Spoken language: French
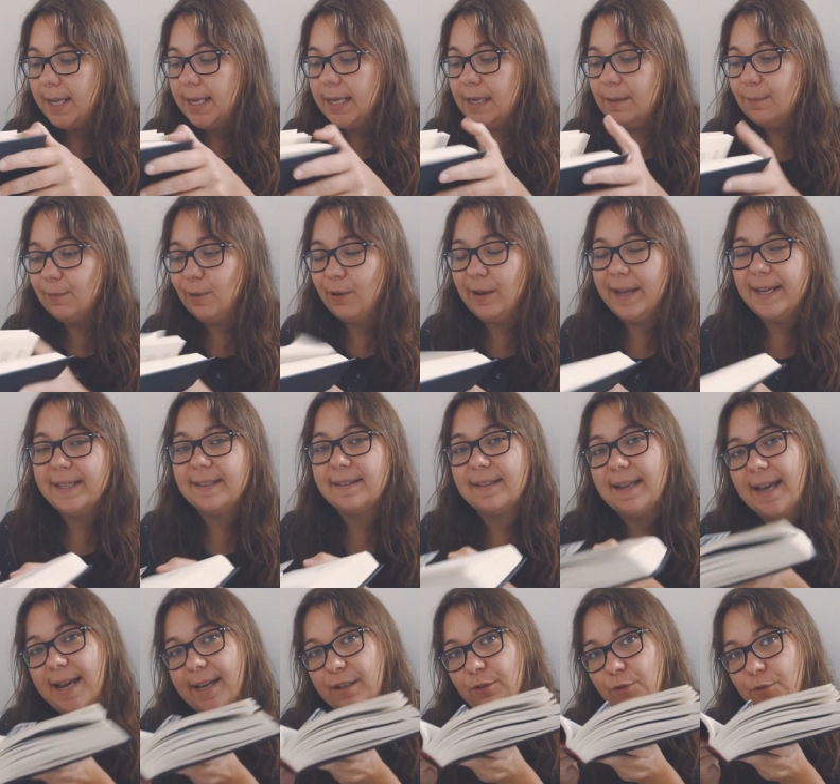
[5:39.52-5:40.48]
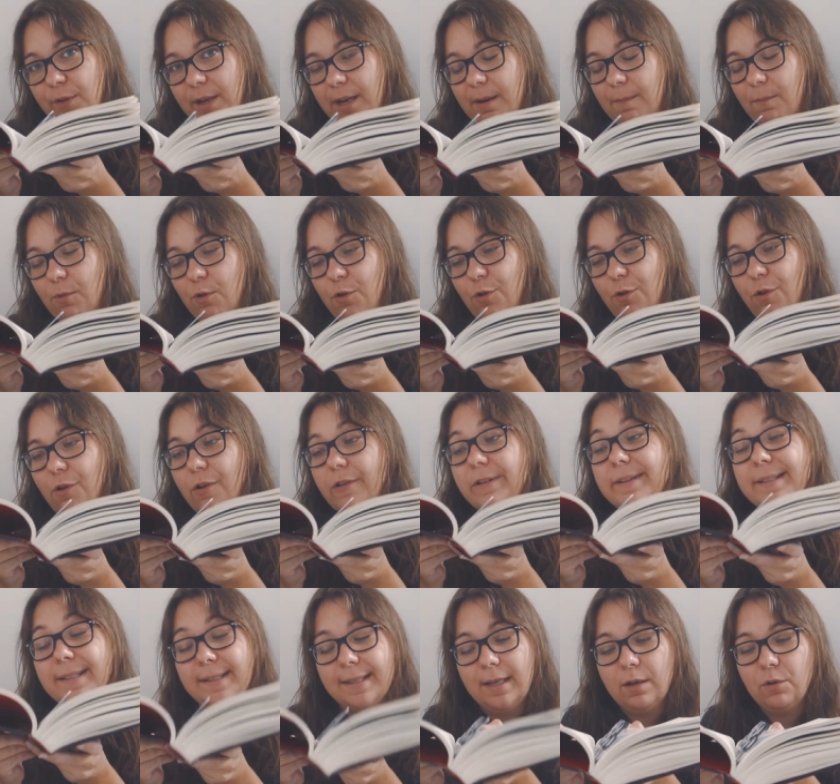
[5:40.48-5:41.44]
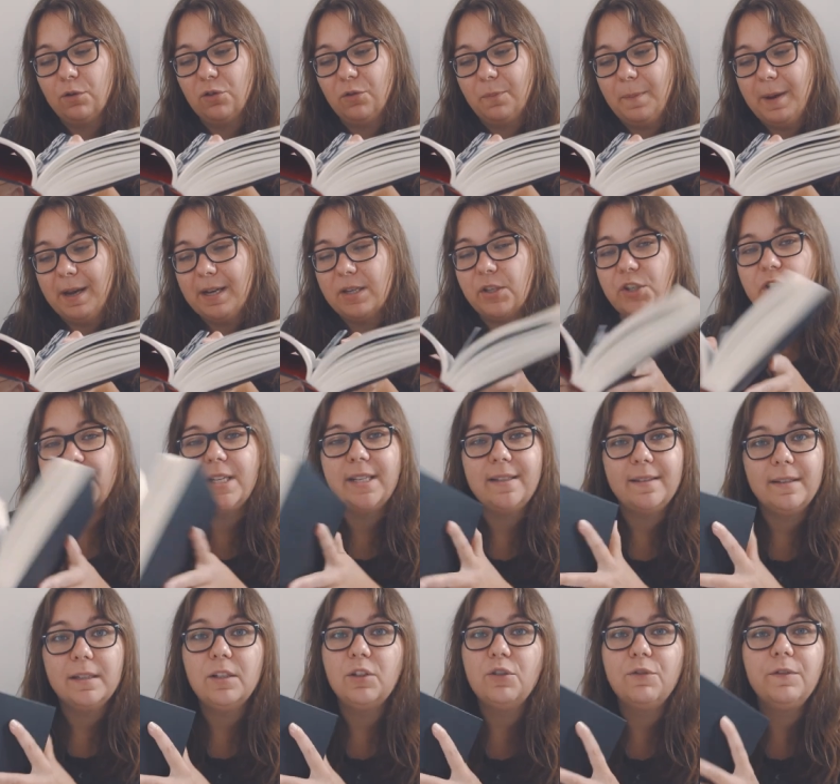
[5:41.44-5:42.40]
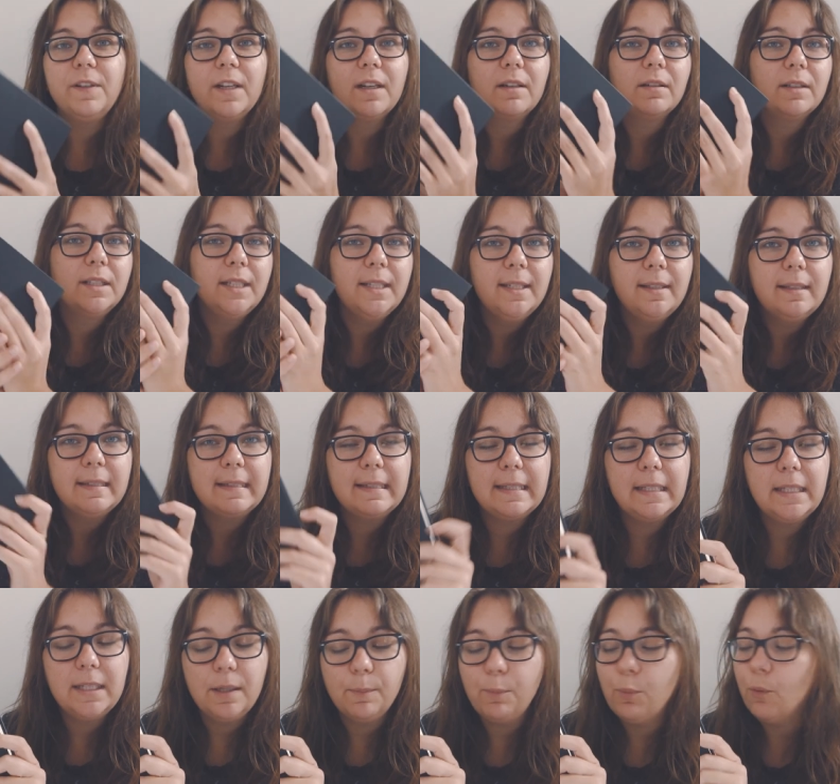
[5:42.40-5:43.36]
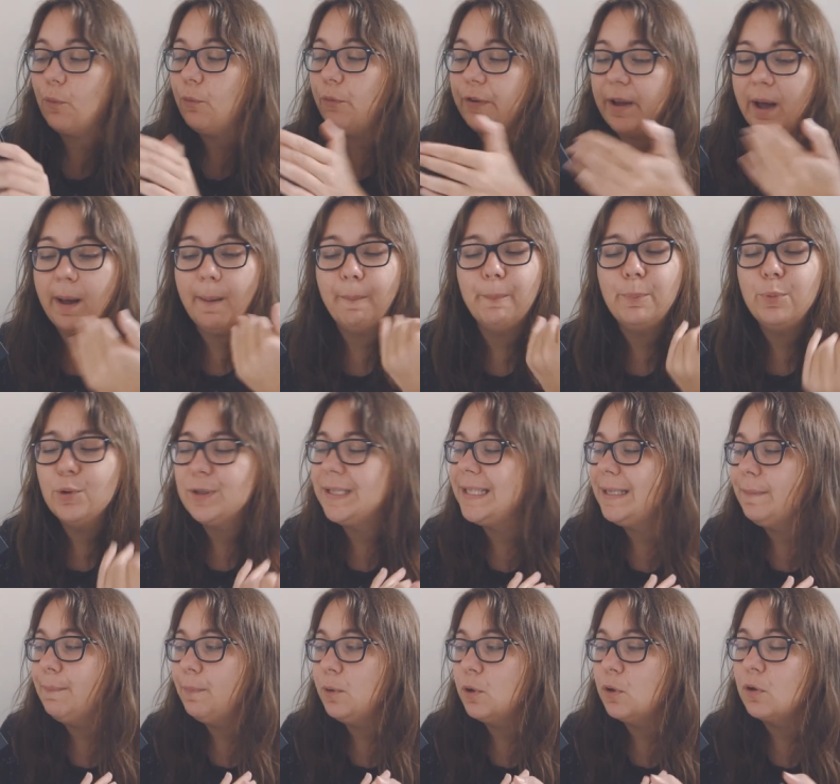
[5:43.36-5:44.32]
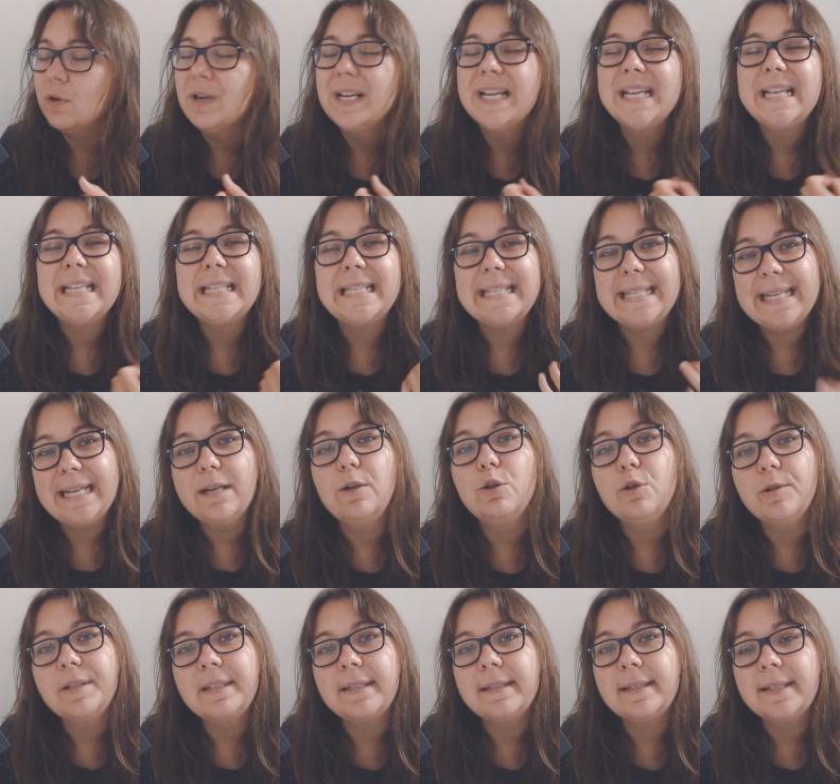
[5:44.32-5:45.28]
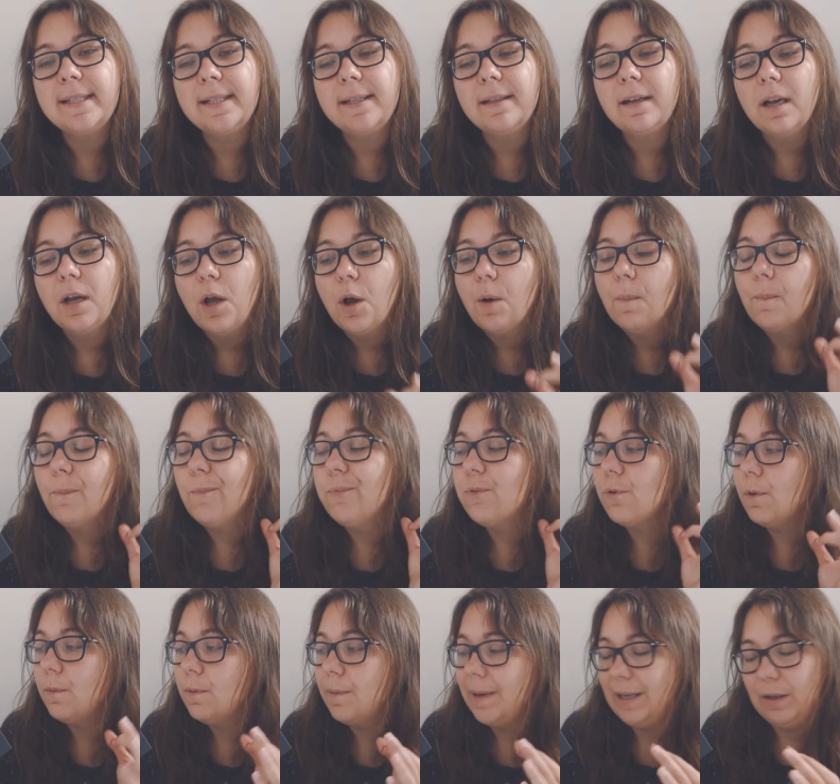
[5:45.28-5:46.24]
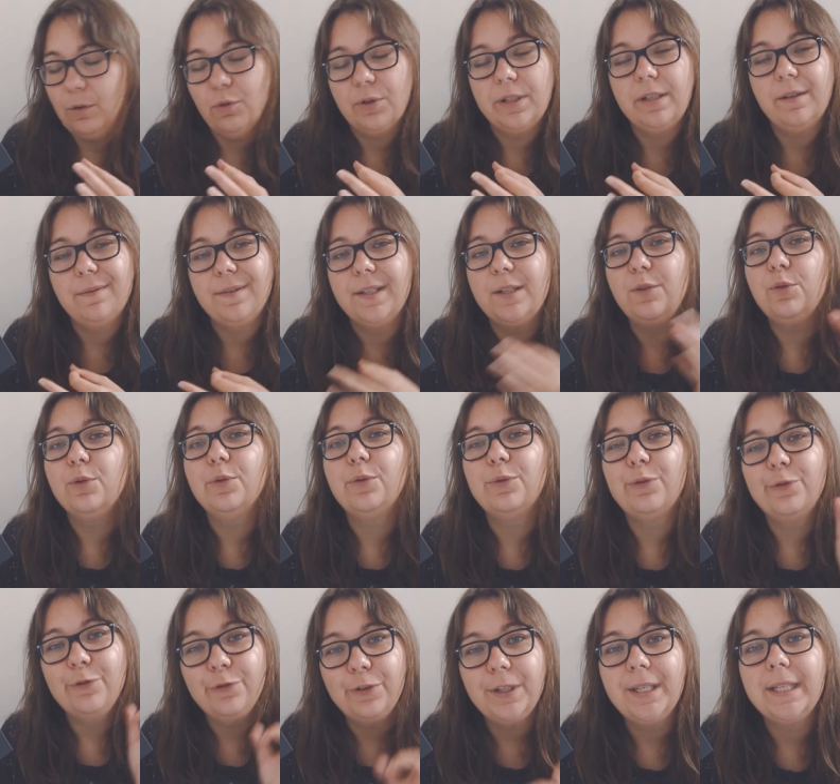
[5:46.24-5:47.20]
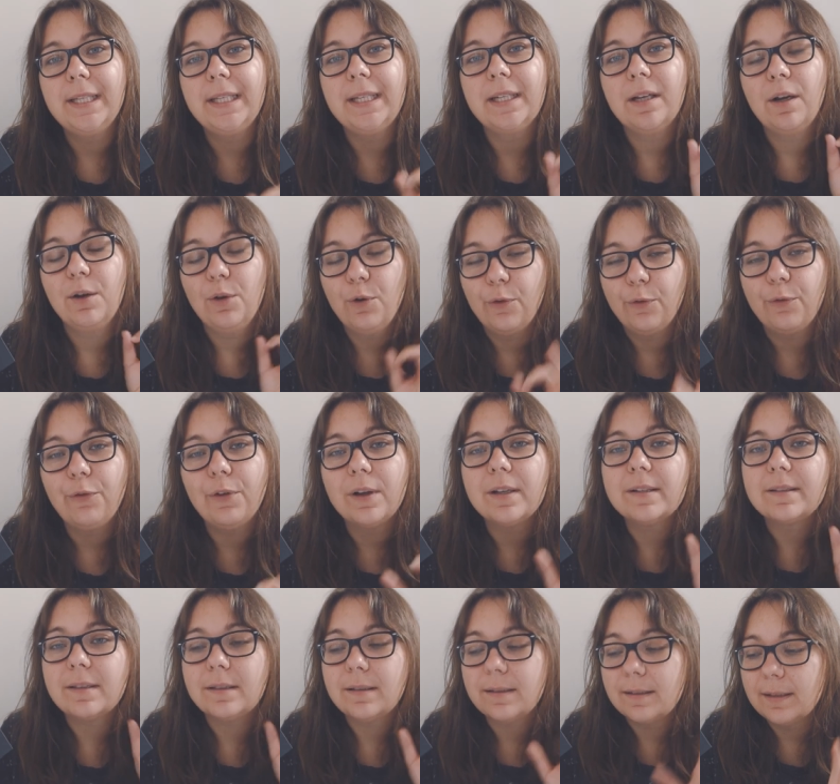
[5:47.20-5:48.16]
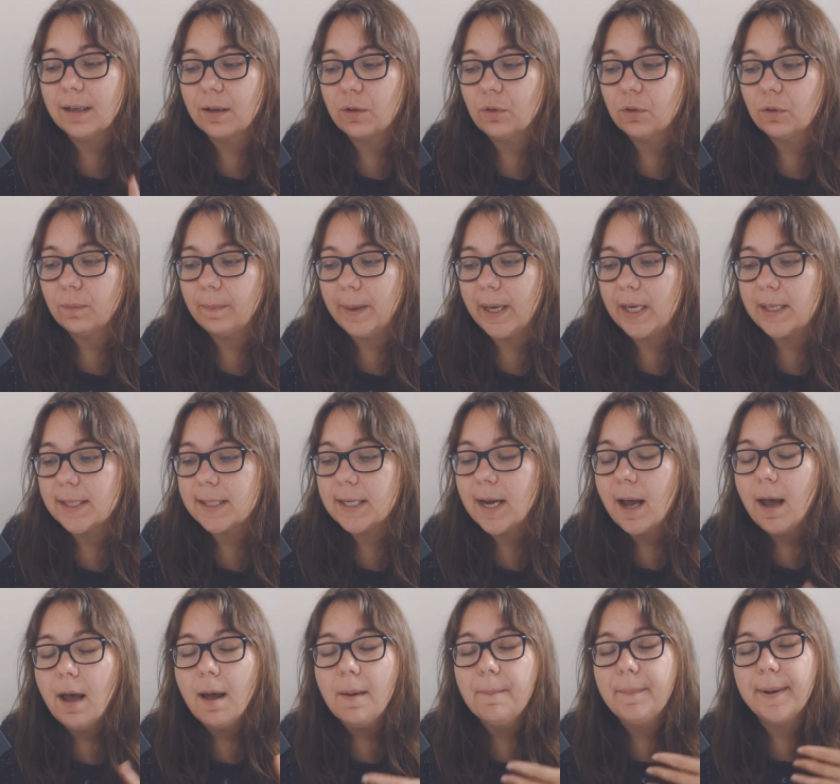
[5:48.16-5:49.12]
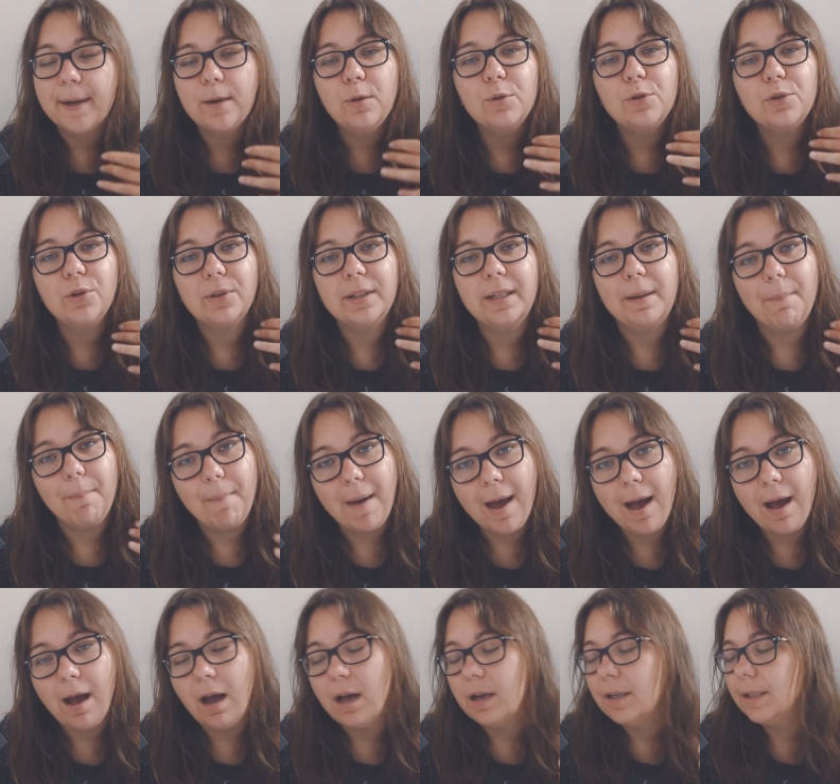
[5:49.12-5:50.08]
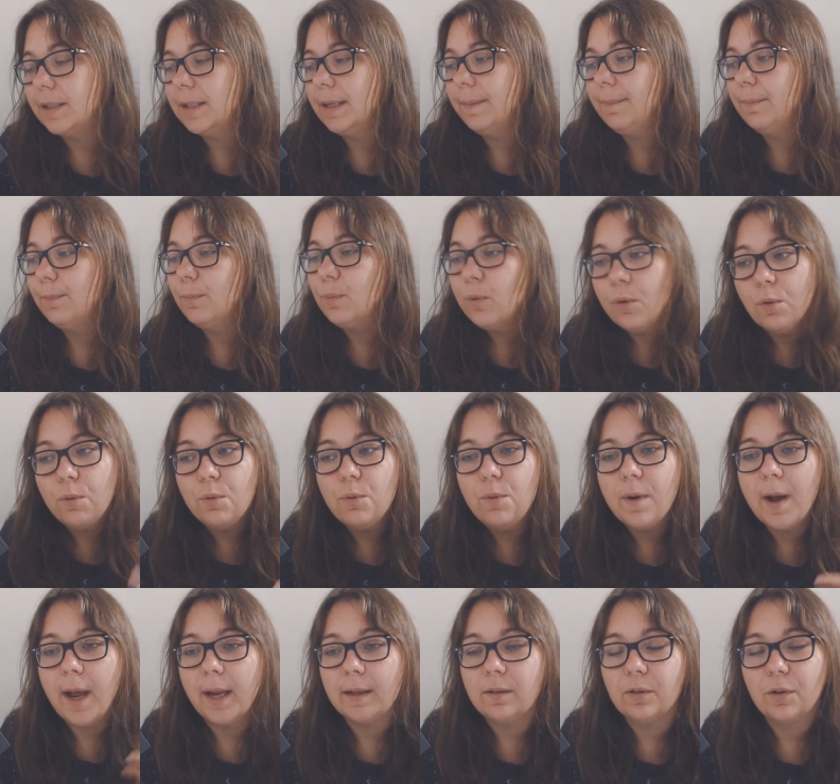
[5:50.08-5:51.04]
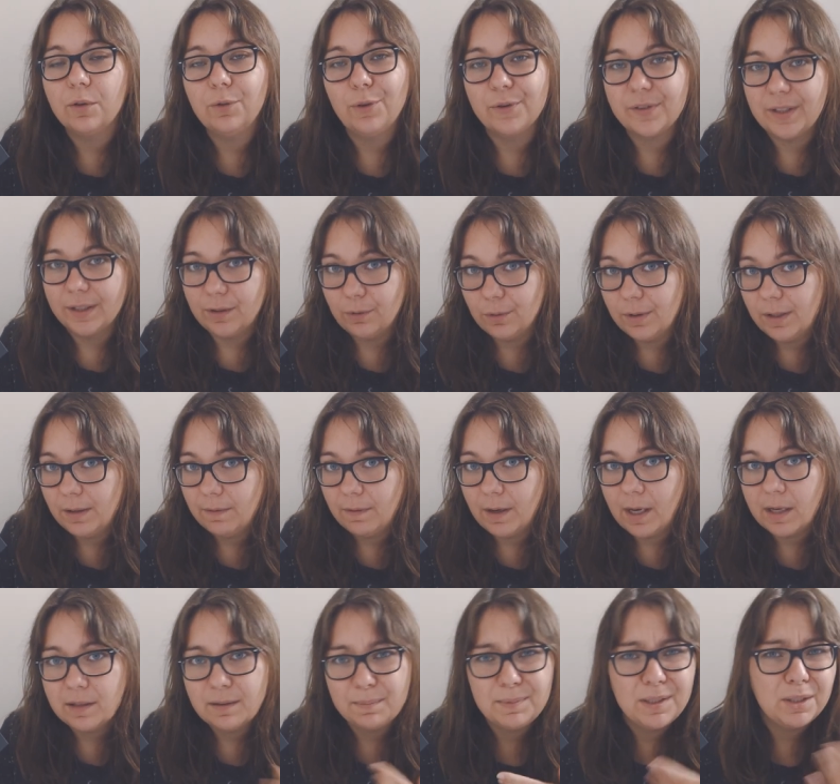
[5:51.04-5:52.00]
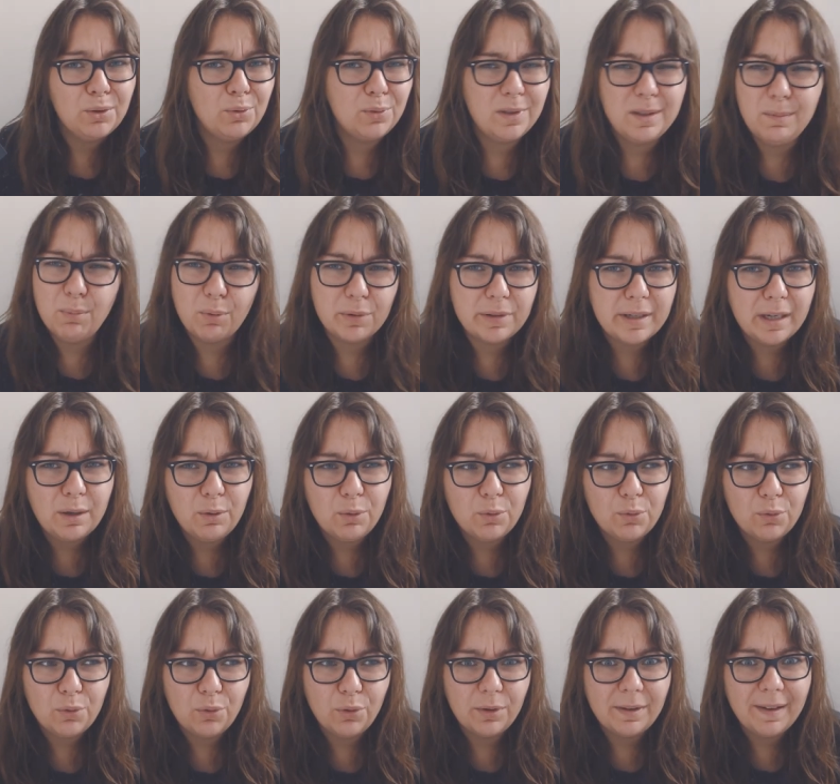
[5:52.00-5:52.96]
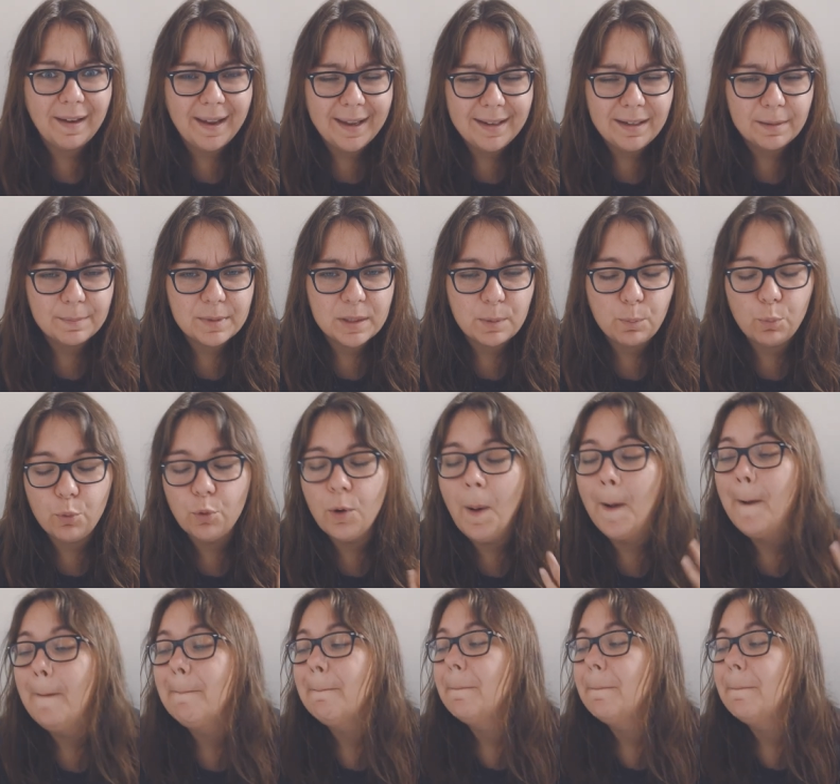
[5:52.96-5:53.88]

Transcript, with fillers: Il me reste actuellement 50 pages et si je viens ici pour vous faire un petit plan, c'est aussi pour me mettre le défi de finir enfin ces 50 pages. Pas que j'en ai marre, j'aime beaucoup être dans cet univers, c'est peut-être aussi pour ça que je le traîne un petit peu.